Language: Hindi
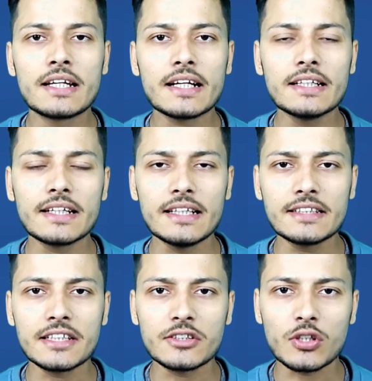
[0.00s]
टेक्निकली
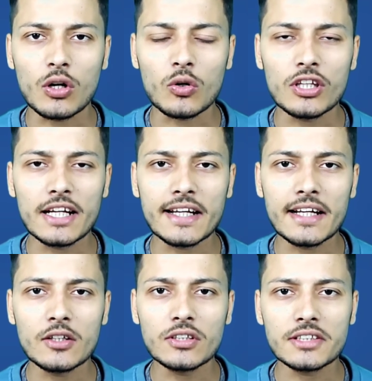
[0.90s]
इस स्टॉक को
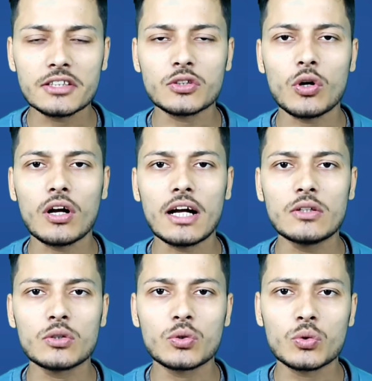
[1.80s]
देखेंगे तो इस स्टॉक का
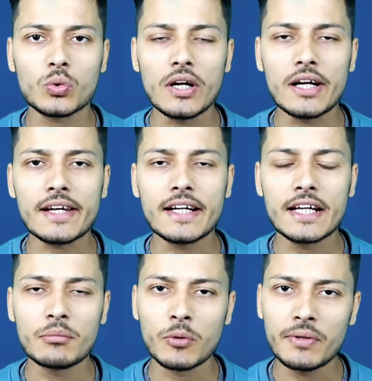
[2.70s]
जो 200
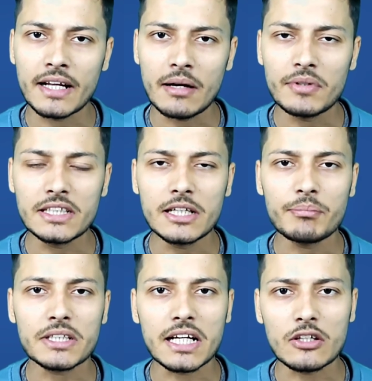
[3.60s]
डे मूविंग एवरेज है
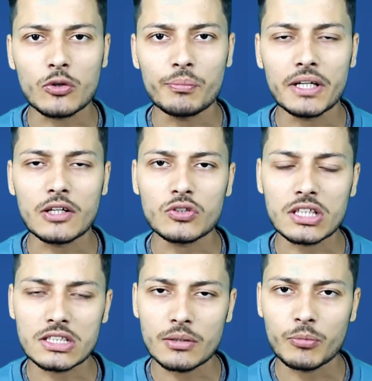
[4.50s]
पचास रुपए का
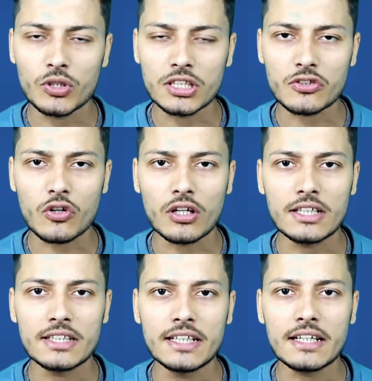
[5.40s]
उसका सपोर्ट
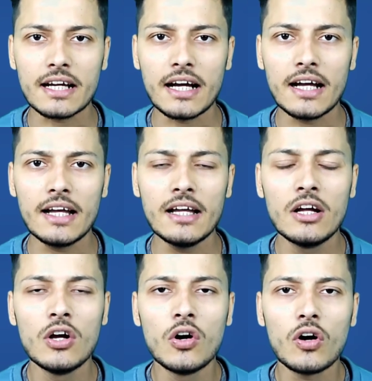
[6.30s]
स्ट्रांगली दिख रहा है
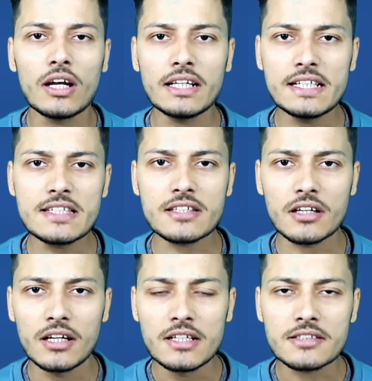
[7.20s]
और इस
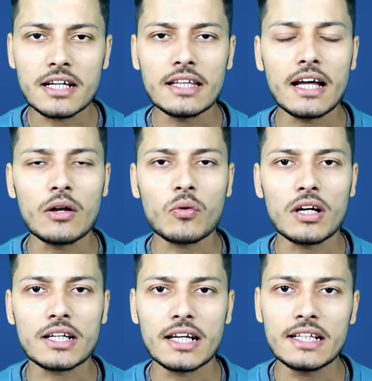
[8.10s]
शानदार
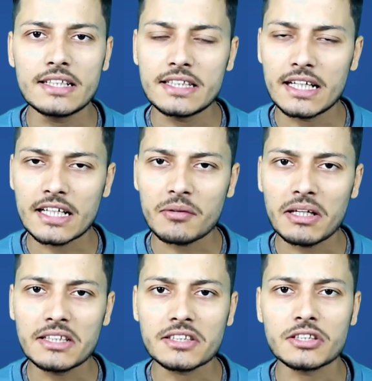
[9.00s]
क्वार्टरली रिजल्ट के
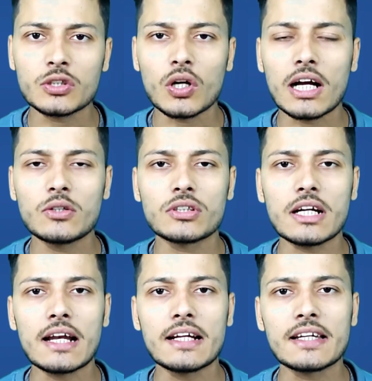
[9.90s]
बाद इस स्टॉक का जो
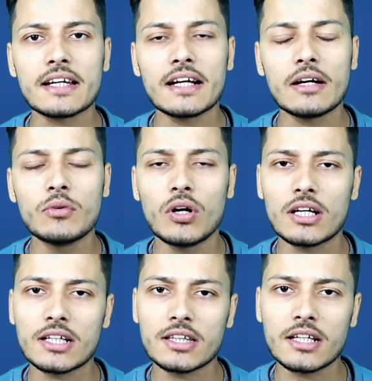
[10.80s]
टारगेट रहेगा वो
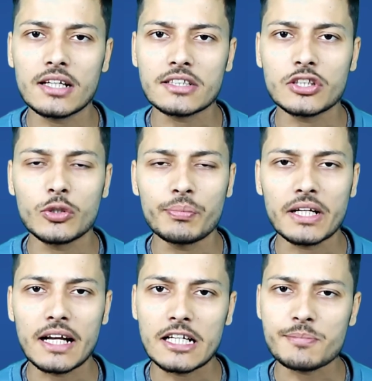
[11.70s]
अठहत्तर अस्सी रुपए
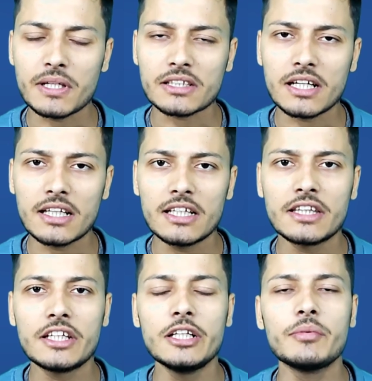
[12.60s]
के आसपास का अगले
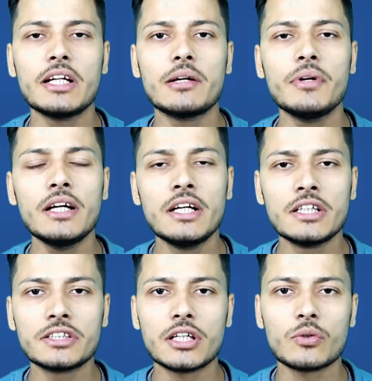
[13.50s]
तीन महीने में
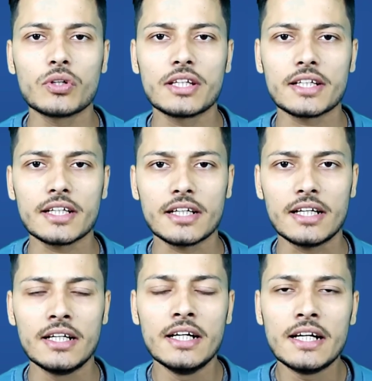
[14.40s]
जरूर
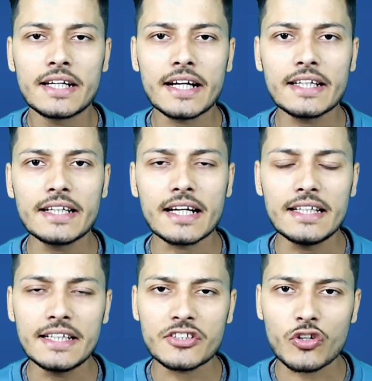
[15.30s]
दिखेगा
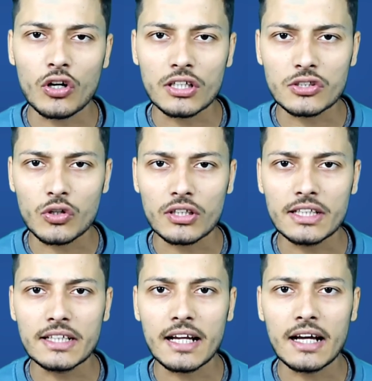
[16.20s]
टेक्निकली स्ट्रॉन्ग स्टॉक
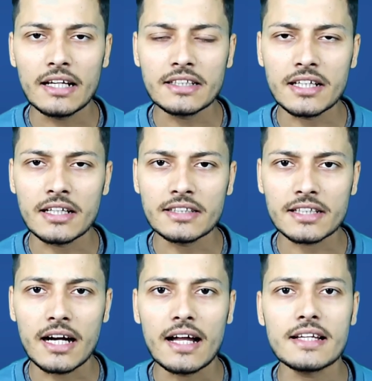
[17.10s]
दिख रहा है जी हाँ
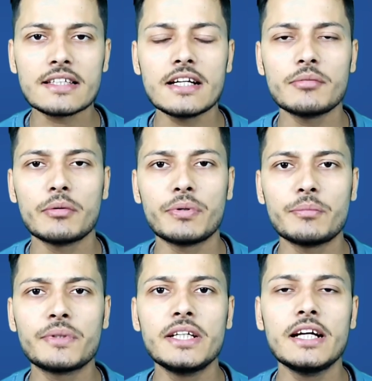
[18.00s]
इसका आर एस आई अब
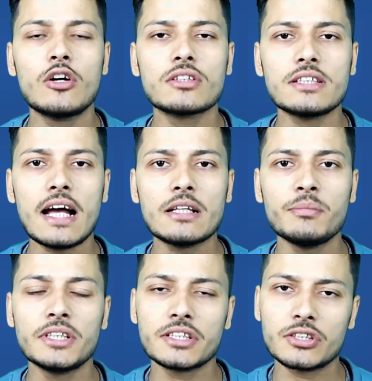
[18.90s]
फिफ्टी है और साथ
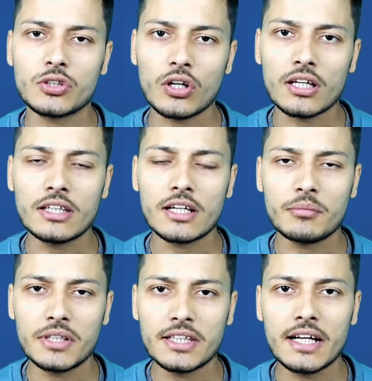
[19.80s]
में इस स्टॉक के अंदर
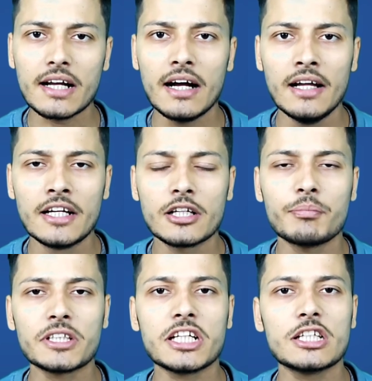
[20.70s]
हमने देखा कि
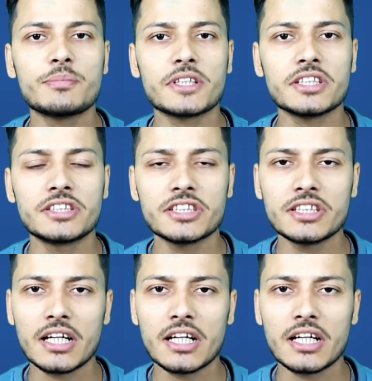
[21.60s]
पचास परसेंट से